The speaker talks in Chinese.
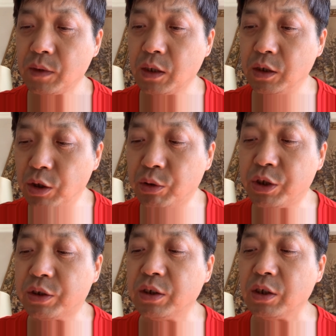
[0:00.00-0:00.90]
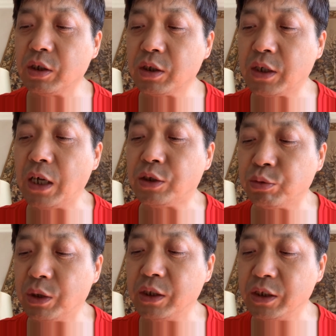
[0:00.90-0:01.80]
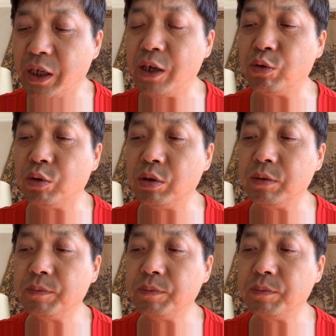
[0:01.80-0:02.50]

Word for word: 六十四，甘肃的李天荣。